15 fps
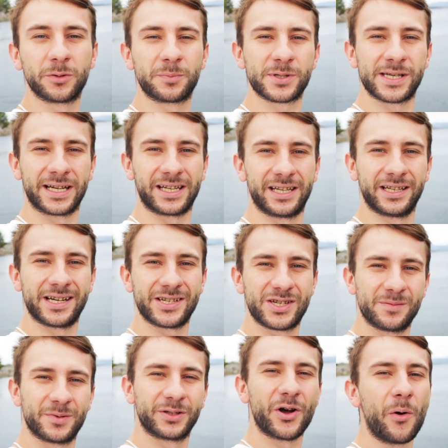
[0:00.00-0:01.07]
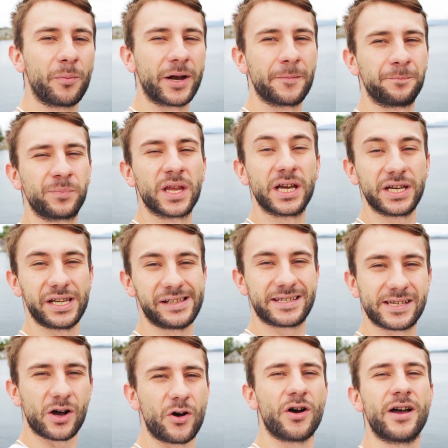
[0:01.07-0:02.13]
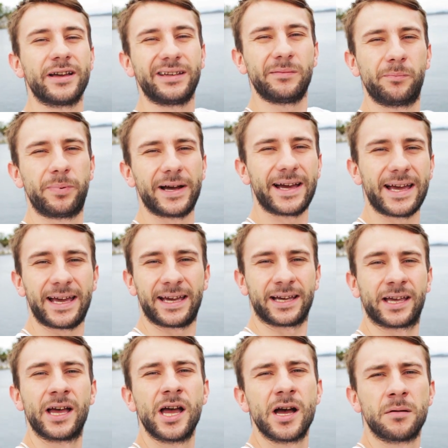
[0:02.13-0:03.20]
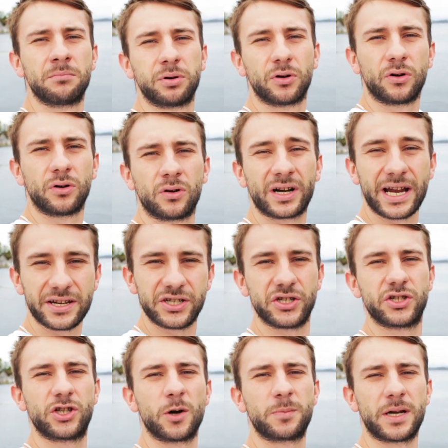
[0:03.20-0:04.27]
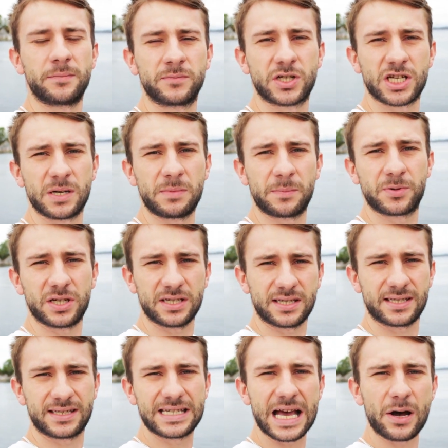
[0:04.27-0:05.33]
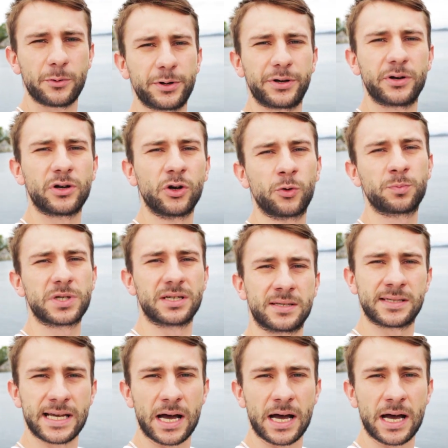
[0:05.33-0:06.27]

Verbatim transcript: do piosenki rezimy dobrem. I co? I bang! Bo rezić dobrem trzeba przez cały rok, przez